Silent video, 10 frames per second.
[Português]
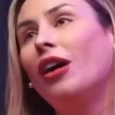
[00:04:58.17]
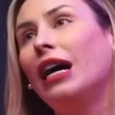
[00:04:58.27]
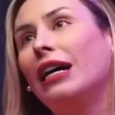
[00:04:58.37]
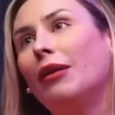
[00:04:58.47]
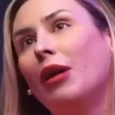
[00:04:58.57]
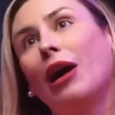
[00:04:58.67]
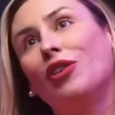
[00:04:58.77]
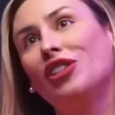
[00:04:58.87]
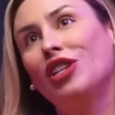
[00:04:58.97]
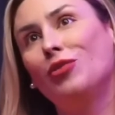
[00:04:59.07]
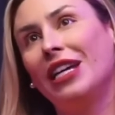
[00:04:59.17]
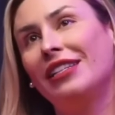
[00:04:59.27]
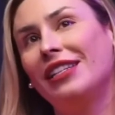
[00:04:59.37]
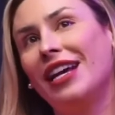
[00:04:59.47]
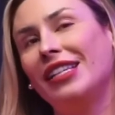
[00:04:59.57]
a, a, quantidade de
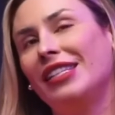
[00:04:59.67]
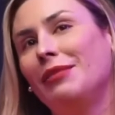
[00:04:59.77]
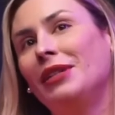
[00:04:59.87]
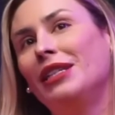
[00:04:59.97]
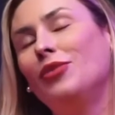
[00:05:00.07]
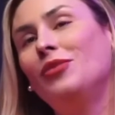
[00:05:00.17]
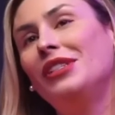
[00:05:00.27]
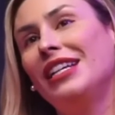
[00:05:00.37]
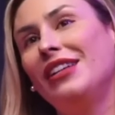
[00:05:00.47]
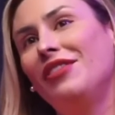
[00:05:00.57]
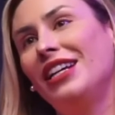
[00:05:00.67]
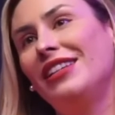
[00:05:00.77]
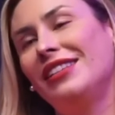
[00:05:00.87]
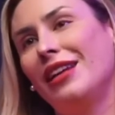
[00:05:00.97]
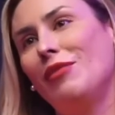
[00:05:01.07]
mulheres que dá em cima não significa
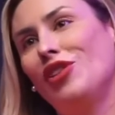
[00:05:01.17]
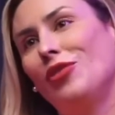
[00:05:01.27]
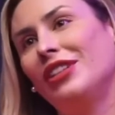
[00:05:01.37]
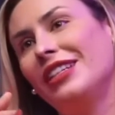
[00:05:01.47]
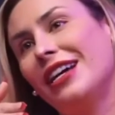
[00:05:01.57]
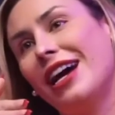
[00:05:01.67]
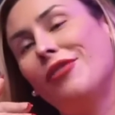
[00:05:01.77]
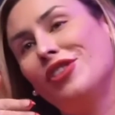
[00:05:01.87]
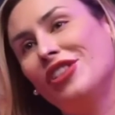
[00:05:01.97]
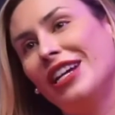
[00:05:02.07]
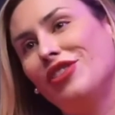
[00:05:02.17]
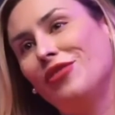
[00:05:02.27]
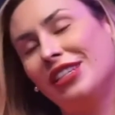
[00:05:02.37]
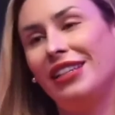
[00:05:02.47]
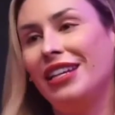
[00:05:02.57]
necessariamente a, a quantidade que
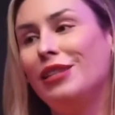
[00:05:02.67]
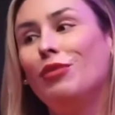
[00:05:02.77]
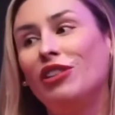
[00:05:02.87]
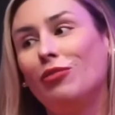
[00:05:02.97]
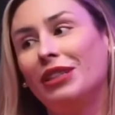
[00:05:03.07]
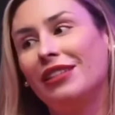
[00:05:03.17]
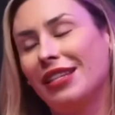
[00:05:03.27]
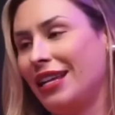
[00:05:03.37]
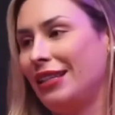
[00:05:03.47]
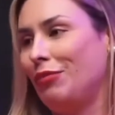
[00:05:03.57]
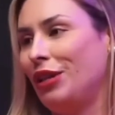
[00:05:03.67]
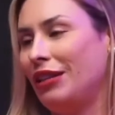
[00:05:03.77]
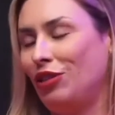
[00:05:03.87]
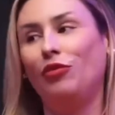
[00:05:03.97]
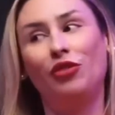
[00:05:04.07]
você teria disponível para transar. Até porque,
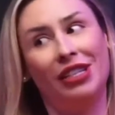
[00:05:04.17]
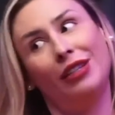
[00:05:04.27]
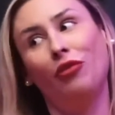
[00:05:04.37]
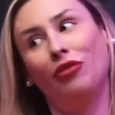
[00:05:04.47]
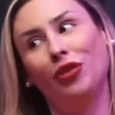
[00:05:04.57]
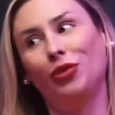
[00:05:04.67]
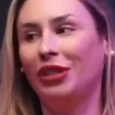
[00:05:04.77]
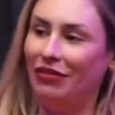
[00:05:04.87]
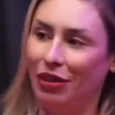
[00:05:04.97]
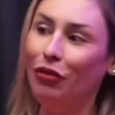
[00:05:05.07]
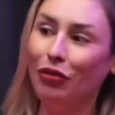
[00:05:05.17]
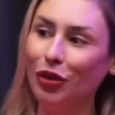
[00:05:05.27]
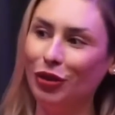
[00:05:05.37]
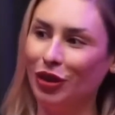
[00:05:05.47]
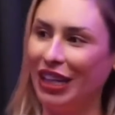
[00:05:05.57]
você tem um filtro, deve ter um
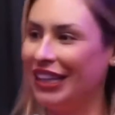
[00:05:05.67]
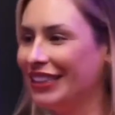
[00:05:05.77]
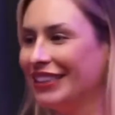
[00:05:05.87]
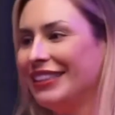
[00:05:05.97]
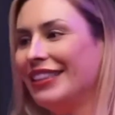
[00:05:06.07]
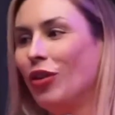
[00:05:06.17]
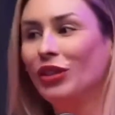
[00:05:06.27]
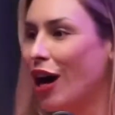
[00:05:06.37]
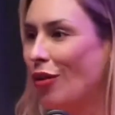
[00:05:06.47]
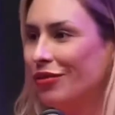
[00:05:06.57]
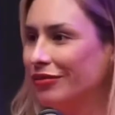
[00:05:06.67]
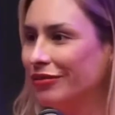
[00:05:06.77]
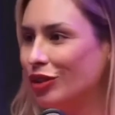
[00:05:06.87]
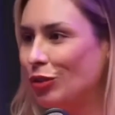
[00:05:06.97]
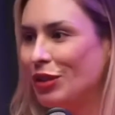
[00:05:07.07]
filtro, né? Ou não?
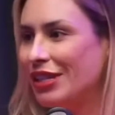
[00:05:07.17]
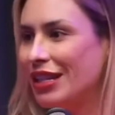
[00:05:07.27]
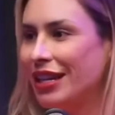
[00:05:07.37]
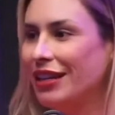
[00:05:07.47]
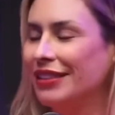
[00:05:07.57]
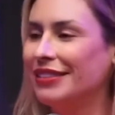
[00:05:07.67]
Tipo assim. Tenho,